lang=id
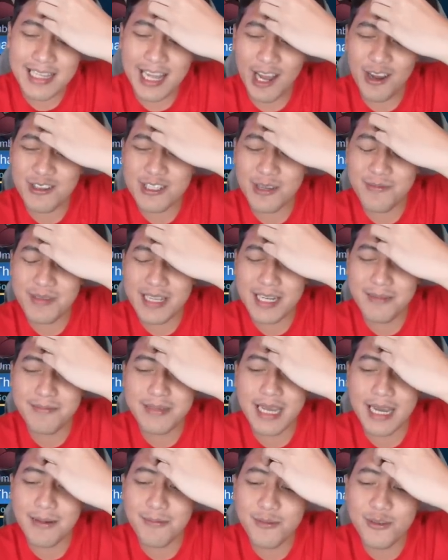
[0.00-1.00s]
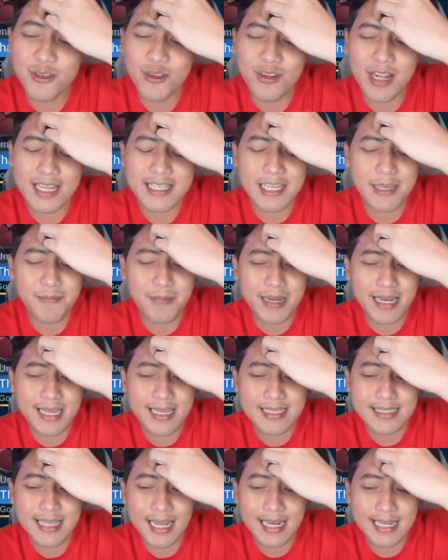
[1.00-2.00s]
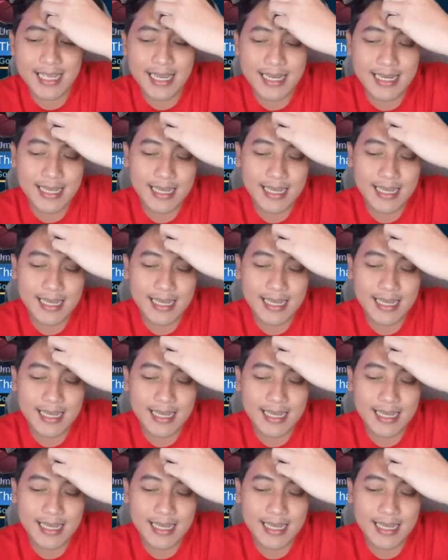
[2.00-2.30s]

kita nggak usah milih, biar Muntun aja yang pilihin sekalian